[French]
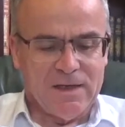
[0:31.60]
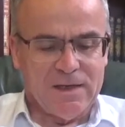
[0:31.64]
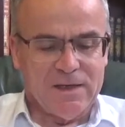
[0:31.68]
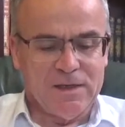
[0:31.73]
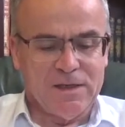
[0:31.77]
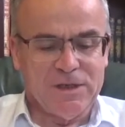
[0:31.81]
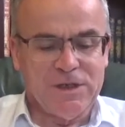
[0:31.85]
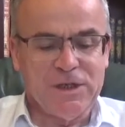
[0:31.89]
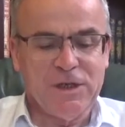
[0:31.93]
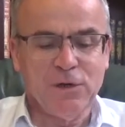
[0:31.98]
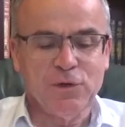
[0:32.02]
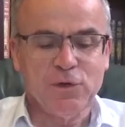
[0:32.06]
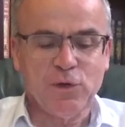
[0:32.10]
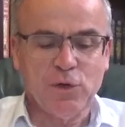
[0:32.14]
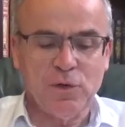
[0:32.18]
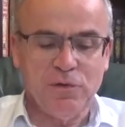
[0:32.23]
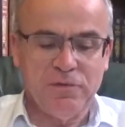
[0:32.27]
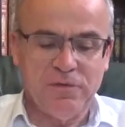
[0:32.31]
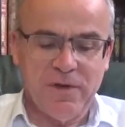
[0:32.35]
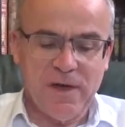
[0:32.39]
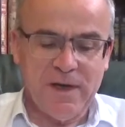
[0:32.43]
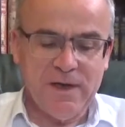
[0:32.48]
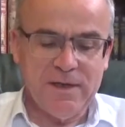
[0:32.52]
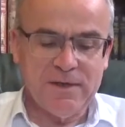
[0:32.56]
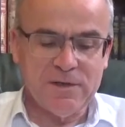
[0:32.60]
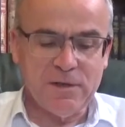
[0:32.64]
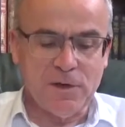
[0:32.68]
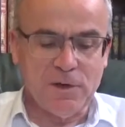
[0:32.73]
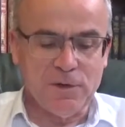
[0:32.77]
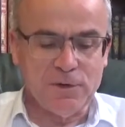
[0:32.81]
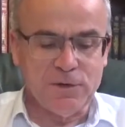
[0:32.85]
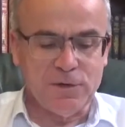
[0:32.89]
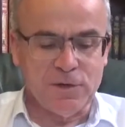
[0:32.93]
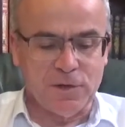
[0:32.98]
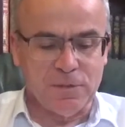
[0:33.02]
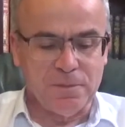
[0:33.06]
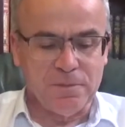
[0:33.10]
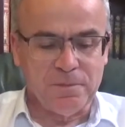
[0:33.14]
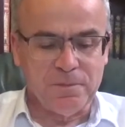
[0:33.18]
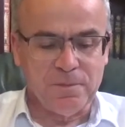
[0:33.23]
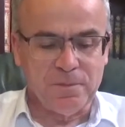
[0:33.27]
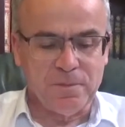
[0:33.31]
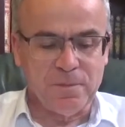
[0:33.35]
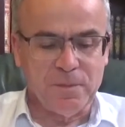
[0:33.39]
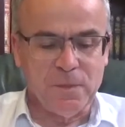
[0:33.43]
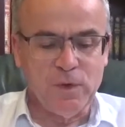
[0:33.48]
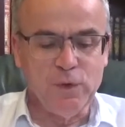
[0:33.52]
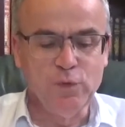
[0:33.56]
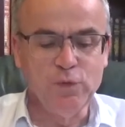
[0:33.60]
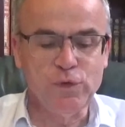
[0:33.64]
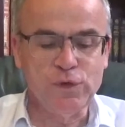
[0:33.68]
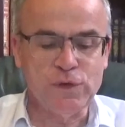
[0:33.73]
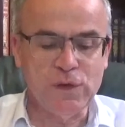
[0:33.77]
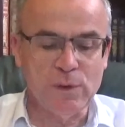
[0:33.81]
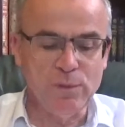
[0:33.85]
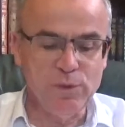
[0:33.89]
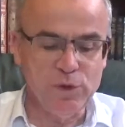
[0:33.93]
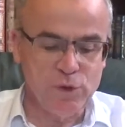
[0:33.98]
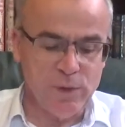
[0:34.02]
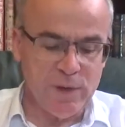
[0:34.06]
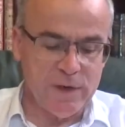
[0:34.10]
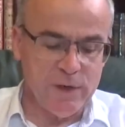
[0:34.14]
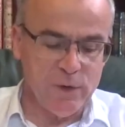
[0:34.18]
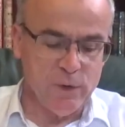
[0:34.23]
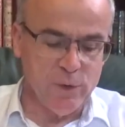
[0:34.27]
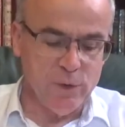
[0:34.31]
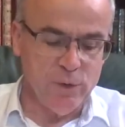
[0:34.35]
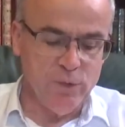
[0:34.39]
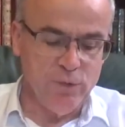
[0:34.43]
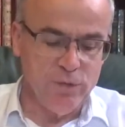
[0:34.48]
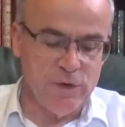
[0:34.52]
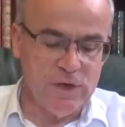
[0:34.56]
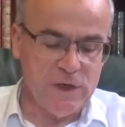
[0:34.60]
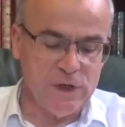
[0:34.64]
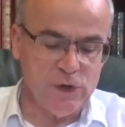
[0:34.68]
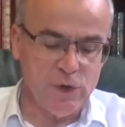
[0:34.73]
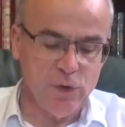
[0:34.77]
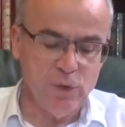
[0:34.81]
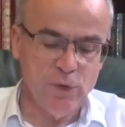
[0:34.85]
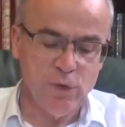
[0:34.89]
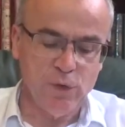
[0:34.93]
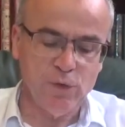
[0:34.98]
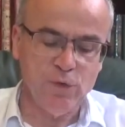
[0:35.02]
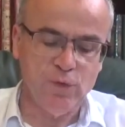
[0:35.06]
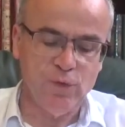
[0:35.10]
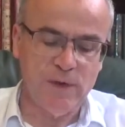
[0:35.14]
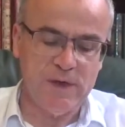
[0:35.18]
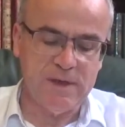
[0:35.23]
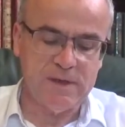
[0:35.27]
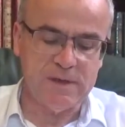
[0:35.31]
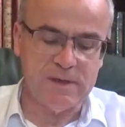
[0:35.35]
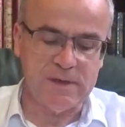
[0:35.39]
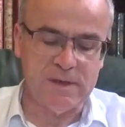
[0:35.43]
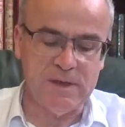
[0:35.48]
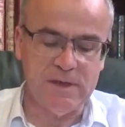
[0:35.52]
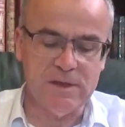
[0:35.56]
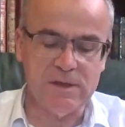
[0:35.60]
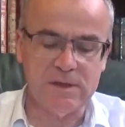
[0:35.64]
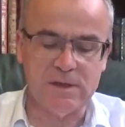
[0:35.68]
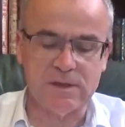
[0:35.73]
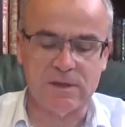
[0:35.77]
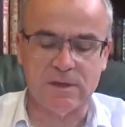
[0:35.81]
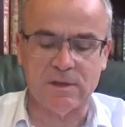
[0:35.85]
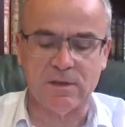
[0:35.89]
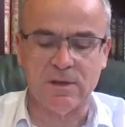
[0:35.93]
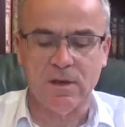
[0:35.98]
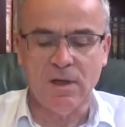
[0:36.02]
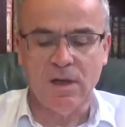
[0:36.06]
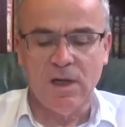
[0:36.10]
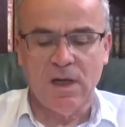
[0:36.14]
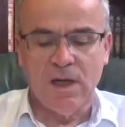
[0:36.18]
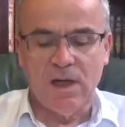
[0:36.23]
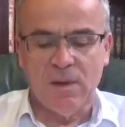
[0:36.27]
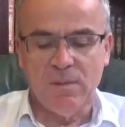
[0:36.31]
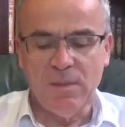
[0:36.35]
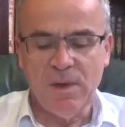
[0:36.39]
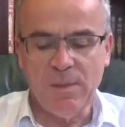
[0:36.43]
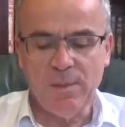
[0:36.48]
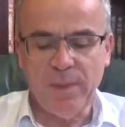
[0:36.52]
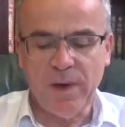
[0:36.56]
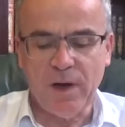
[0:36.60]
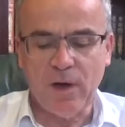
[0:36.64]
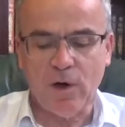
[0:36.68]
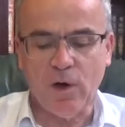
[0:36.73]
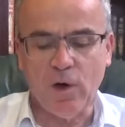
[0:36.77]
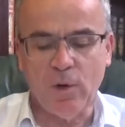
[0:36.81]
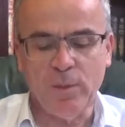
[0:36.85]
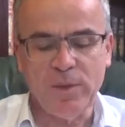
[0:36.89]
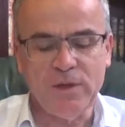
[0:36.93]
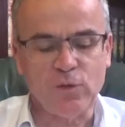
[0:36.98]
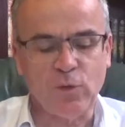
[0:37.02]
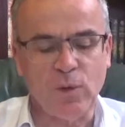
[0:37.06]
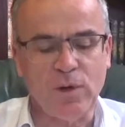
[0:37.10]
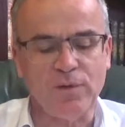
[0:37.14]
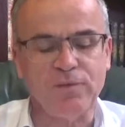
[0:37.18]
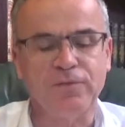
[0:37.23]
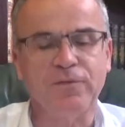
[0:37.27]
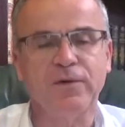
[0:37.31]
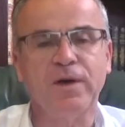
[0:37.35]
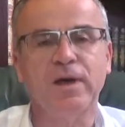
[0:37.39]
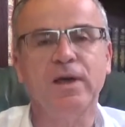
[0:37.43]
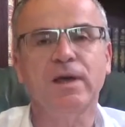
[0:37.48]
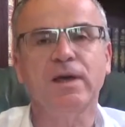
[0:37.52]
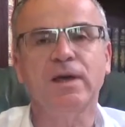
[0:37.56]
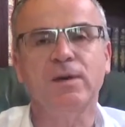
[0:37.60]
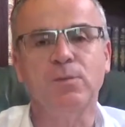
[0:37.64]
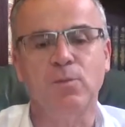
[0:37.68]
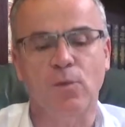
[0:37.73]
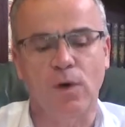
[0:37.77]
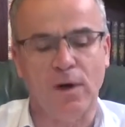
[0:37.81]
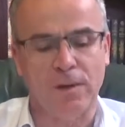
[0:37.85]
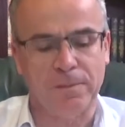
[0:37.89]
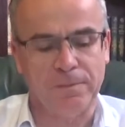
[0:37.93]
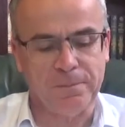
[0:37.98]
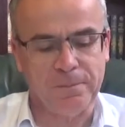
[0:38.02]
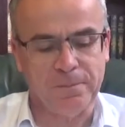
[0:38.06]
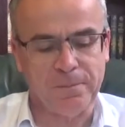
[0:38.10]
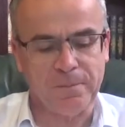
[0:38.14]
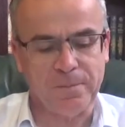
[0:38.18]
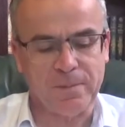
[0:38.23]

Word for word: J'ai entre 20 et 30 ans. Nous sommes joyeux, nous déjeunons tous les six, mes parents, mes trois frères et moi.